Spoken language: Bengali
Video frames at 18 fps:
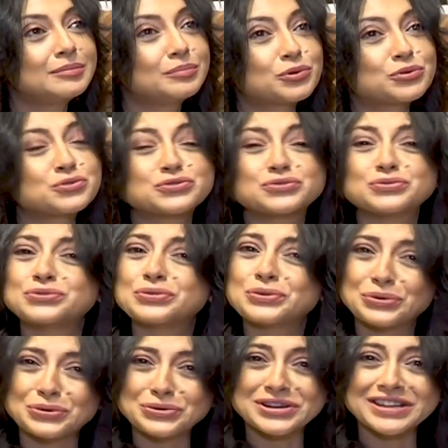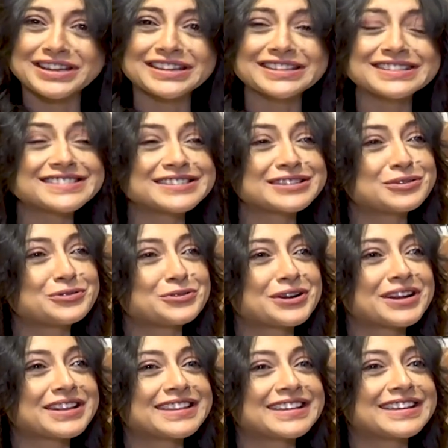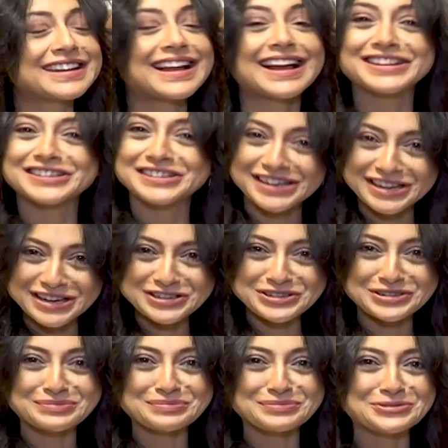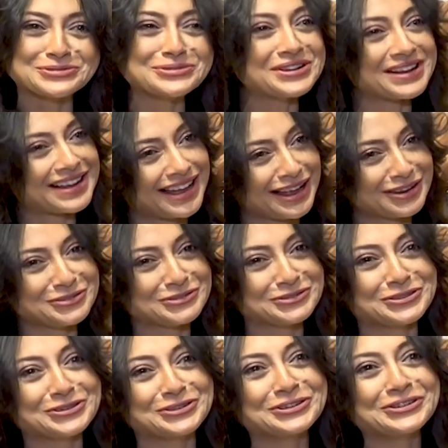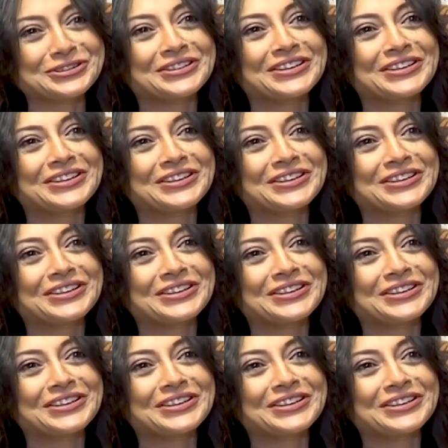প্রচুর হোর্ডিংস লোকেদের হাসি হাসি মুখ আনন্দ